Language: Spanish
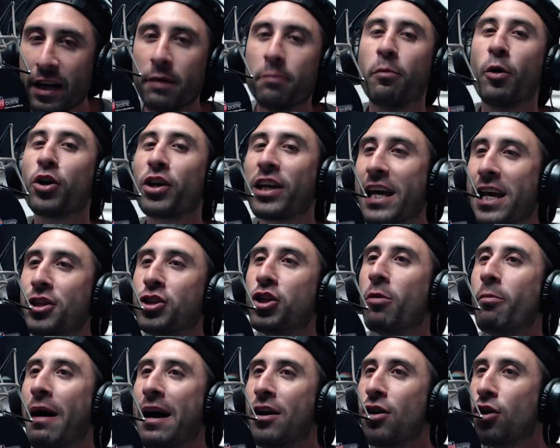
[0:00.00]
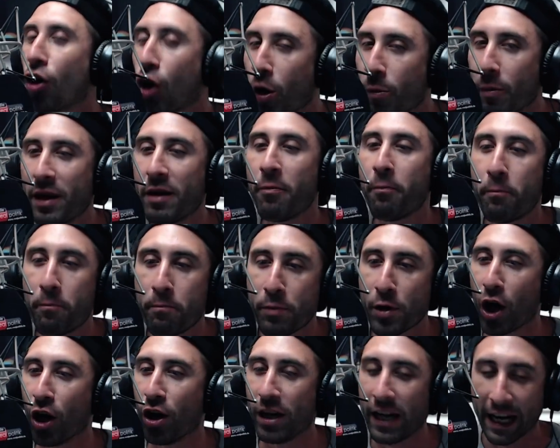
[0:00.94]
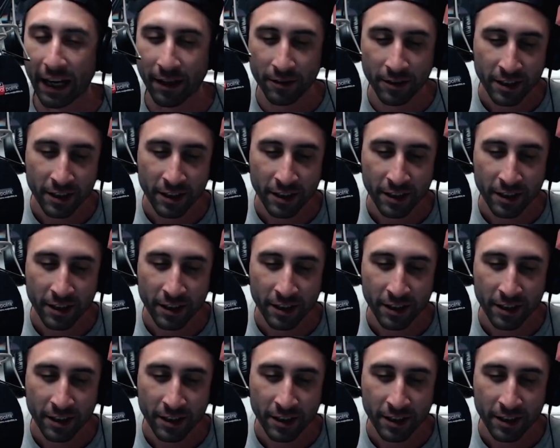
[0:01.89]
por quieto, mango comés piola.